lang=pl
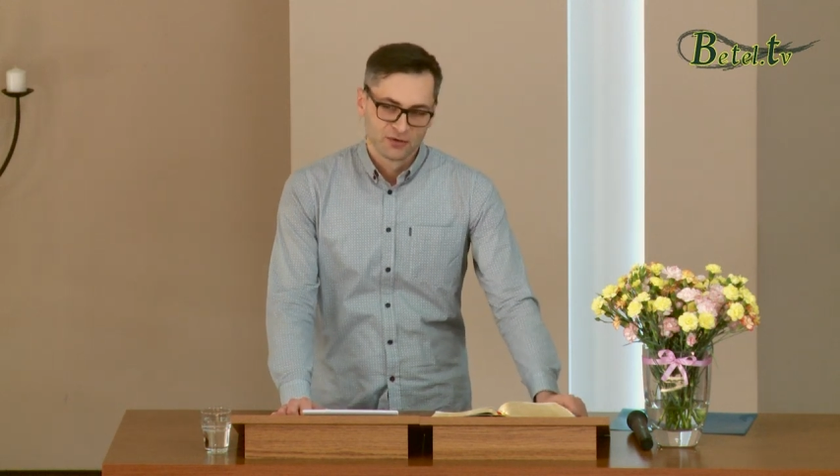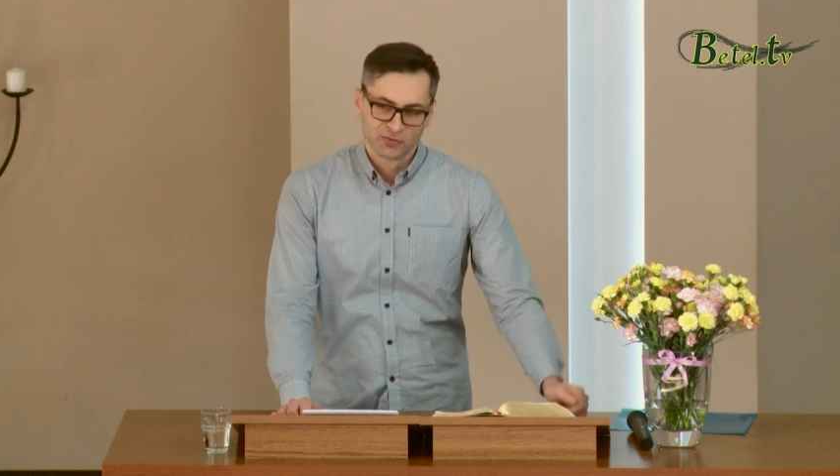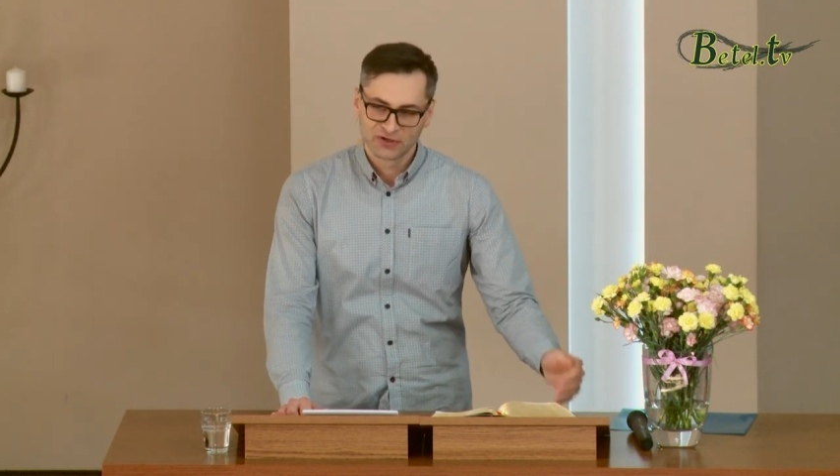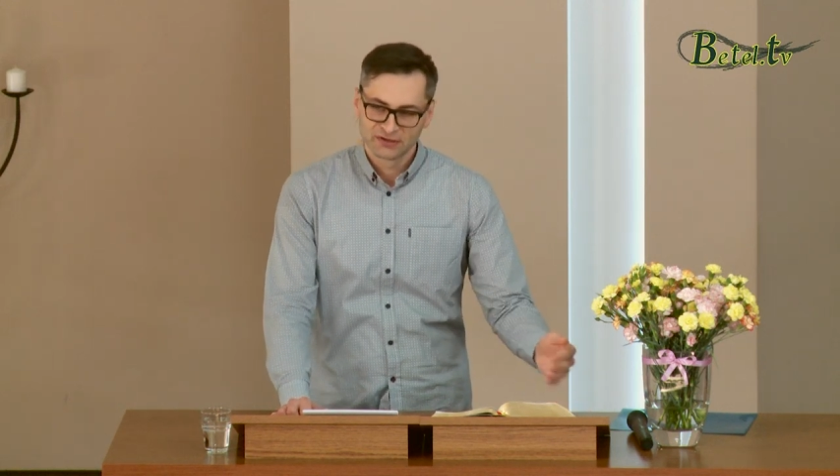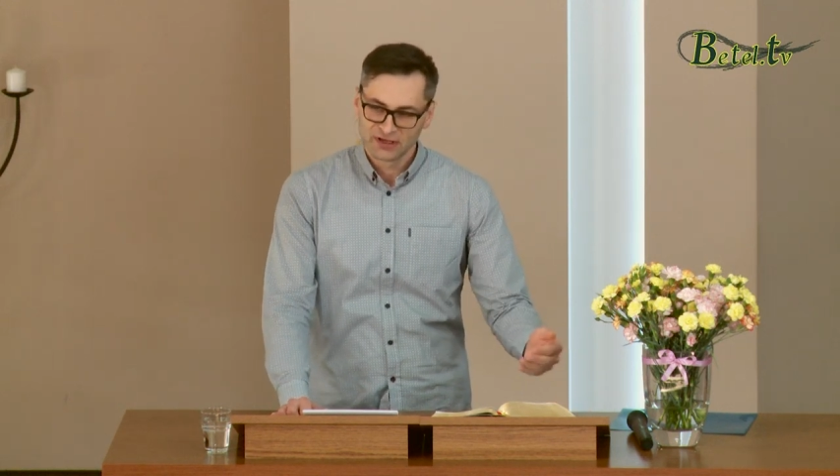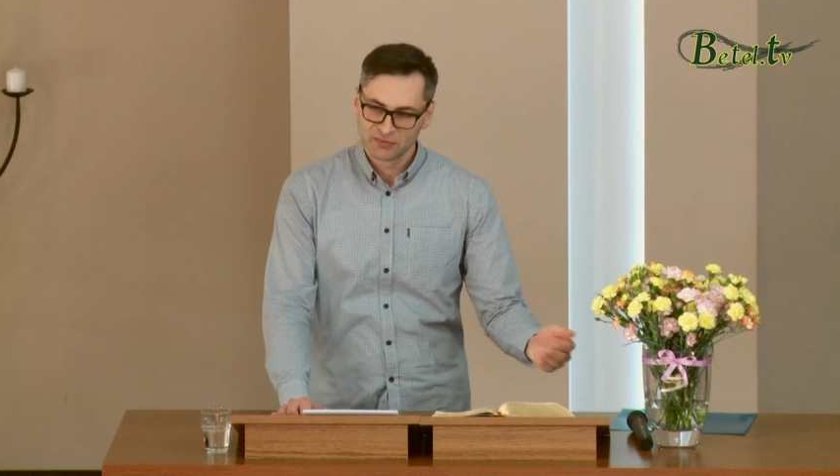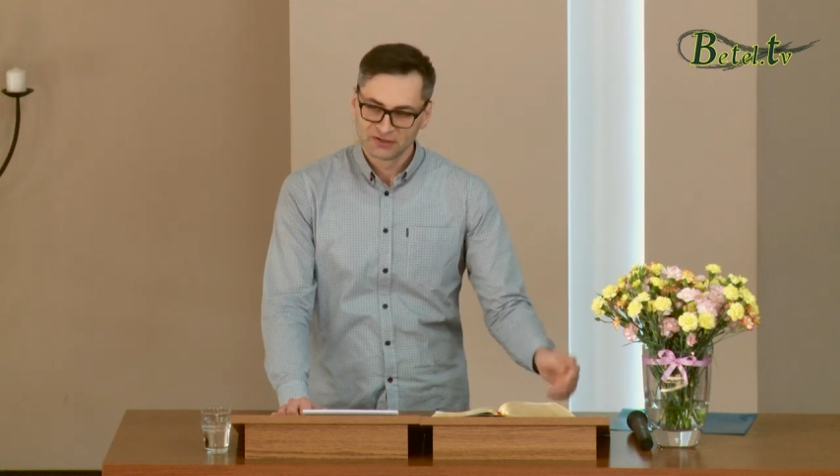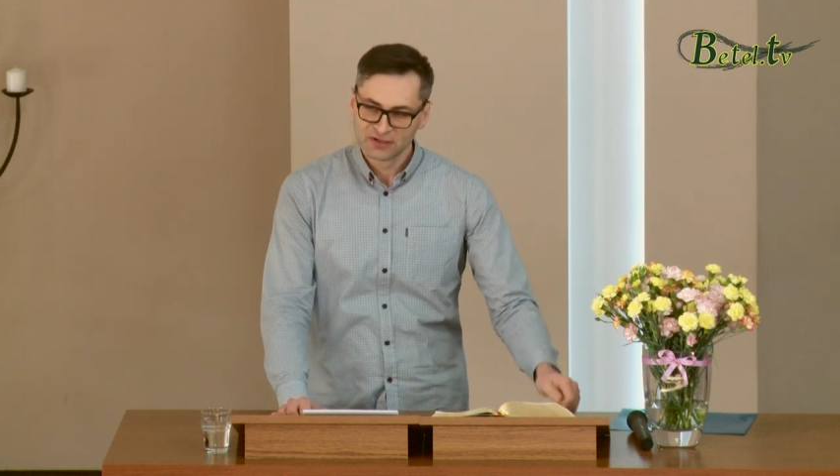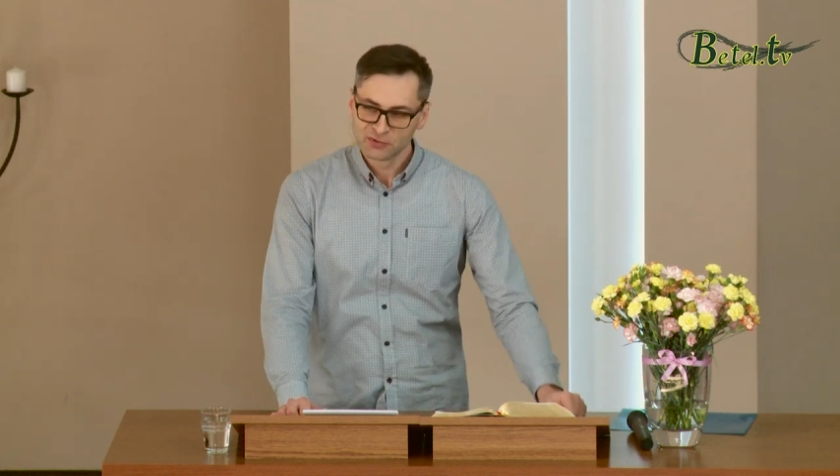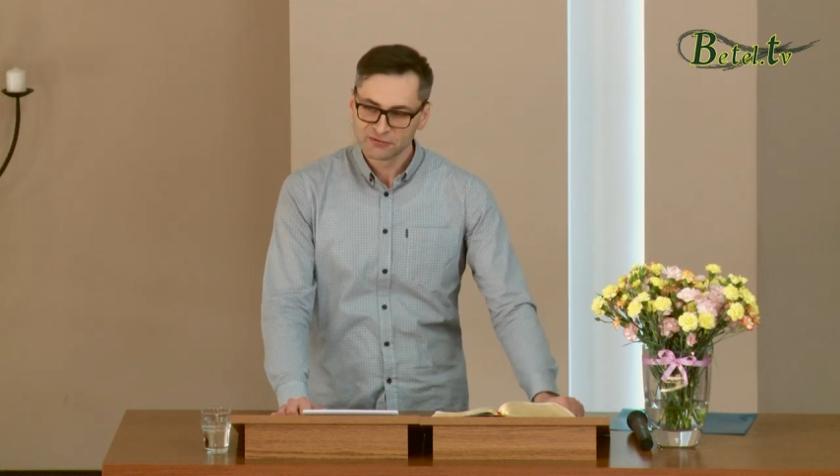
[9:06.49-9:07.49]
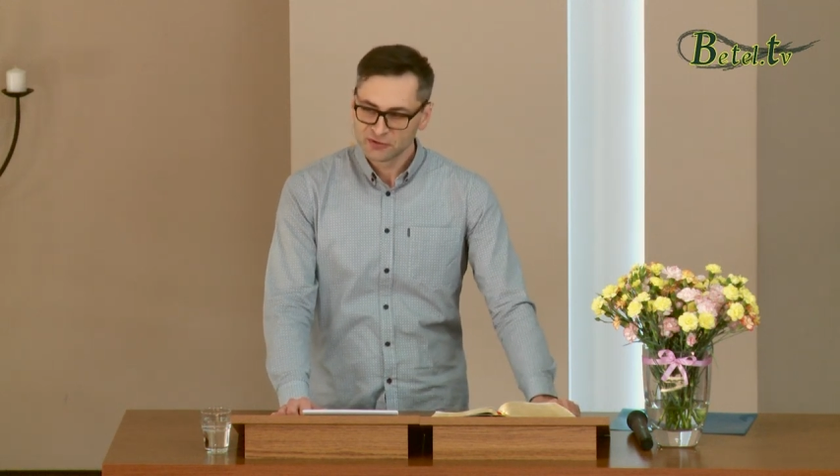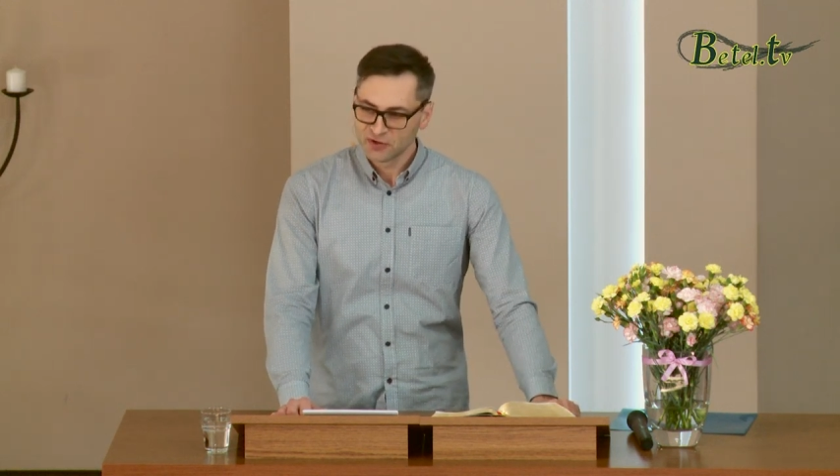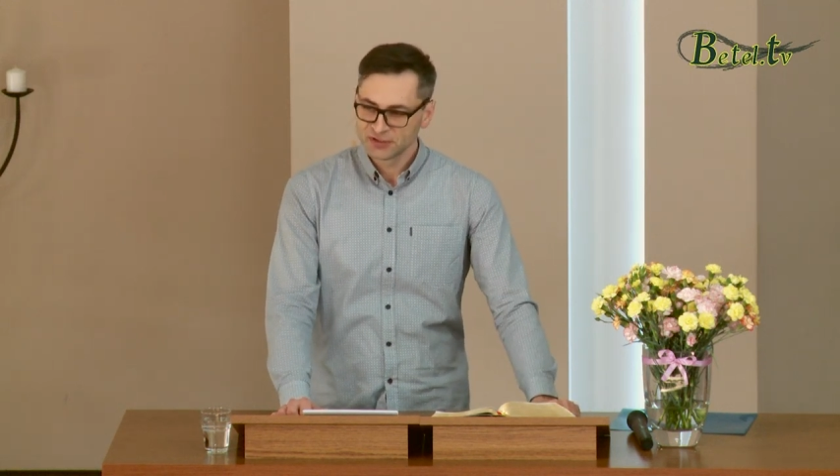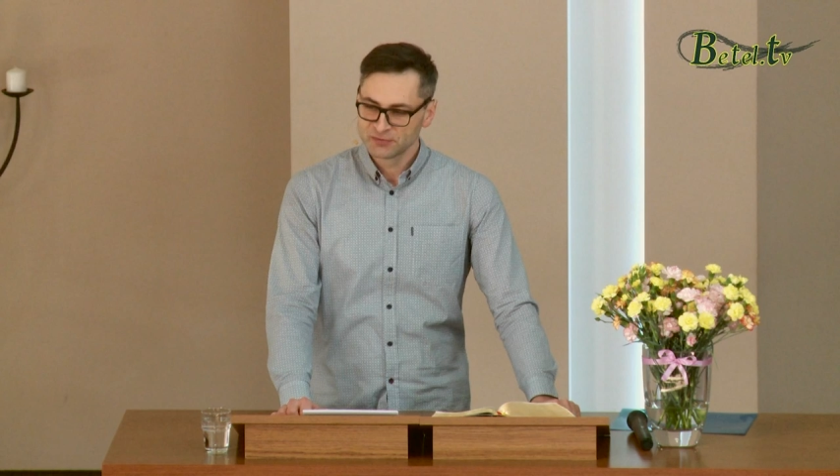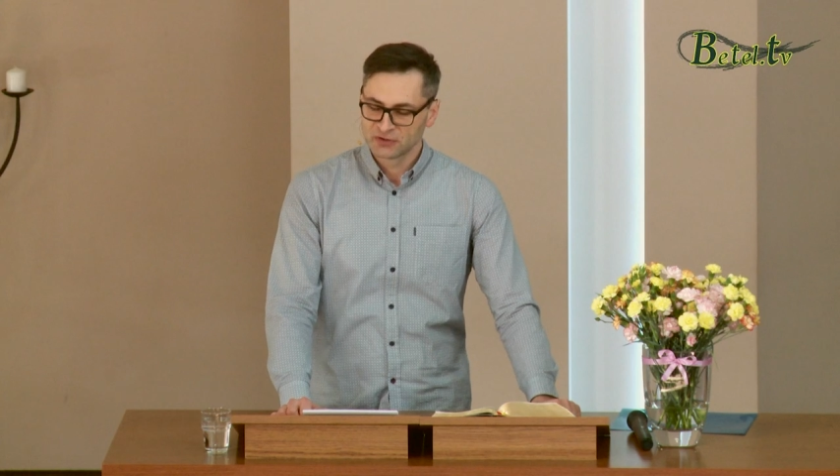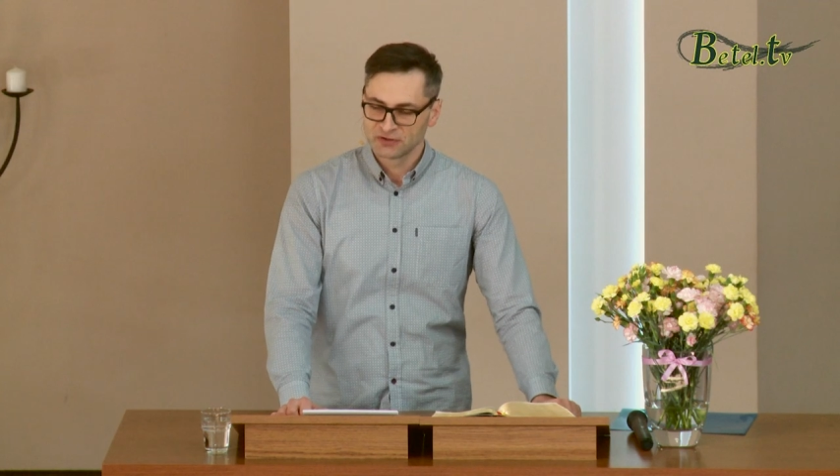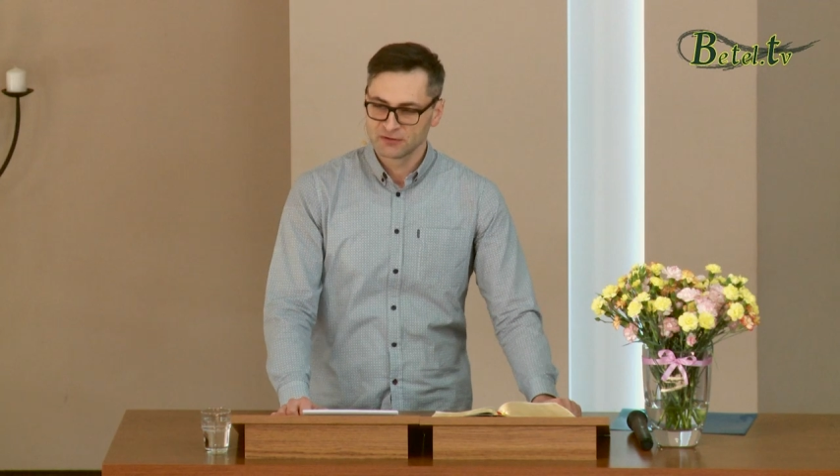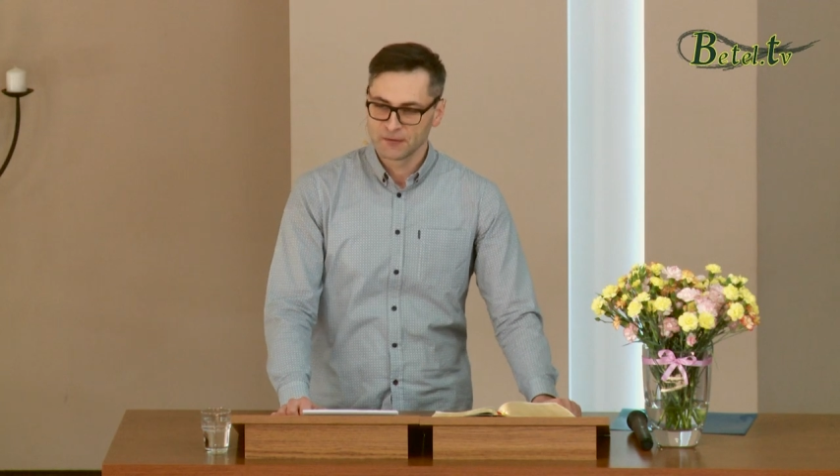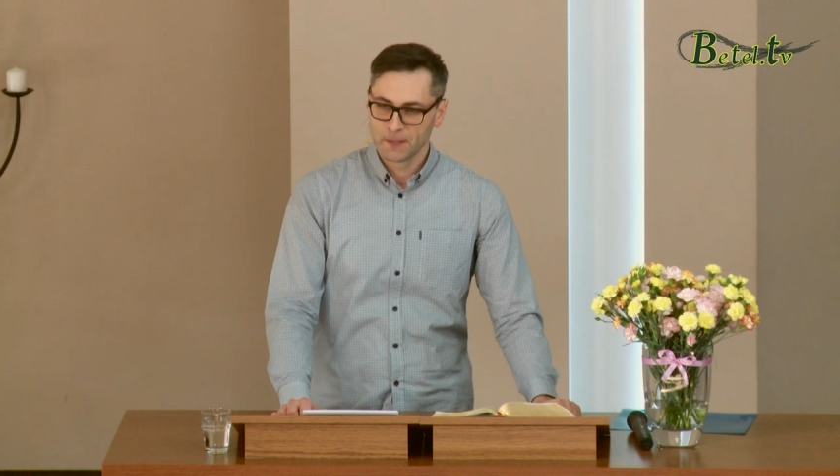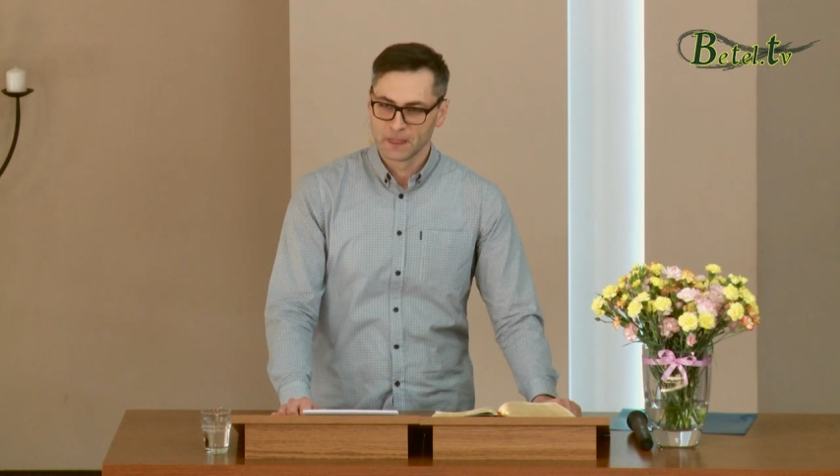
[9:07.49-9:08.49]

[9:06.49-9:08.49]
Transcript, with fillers: bo kiedy ja będę mówił o nim, to